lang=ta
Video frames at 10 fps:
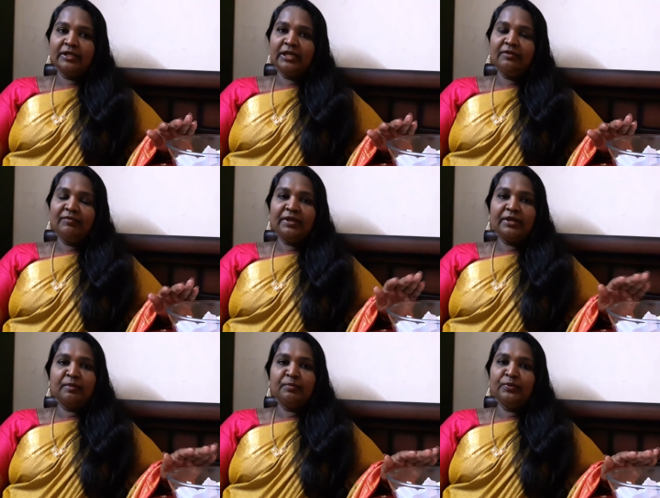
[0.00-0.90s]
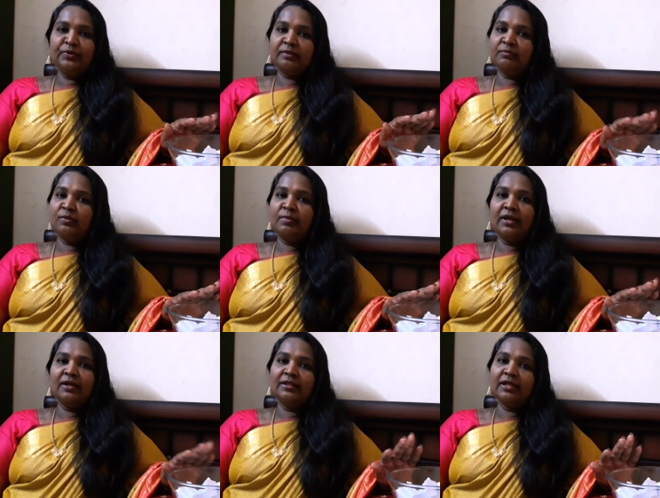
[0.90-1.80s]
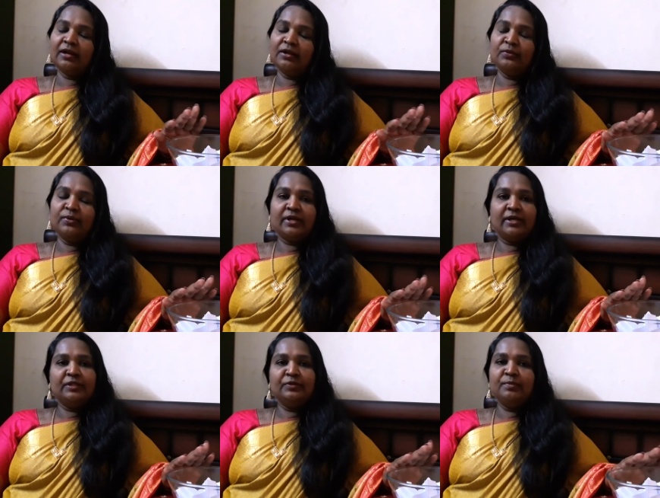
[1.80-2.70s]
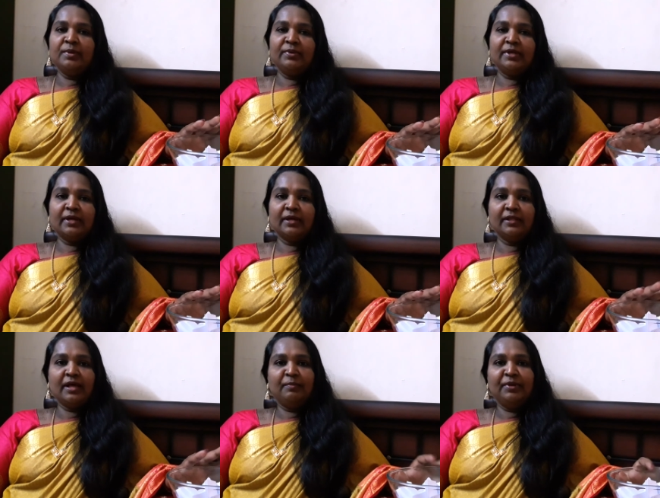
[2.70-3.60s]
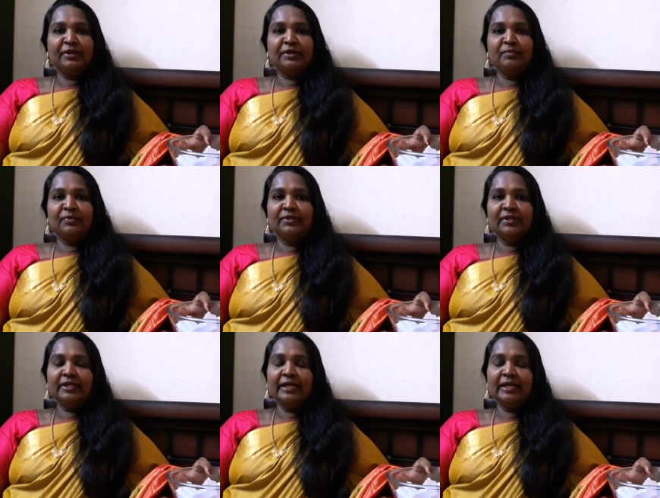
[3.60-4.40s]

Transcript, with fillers: டிவி கம்ப்யூட்டர் மொபைல் இதெல்லாம் நோன்ற எதுவுமே பிடிக்காது அப்படி இருக்கும்போது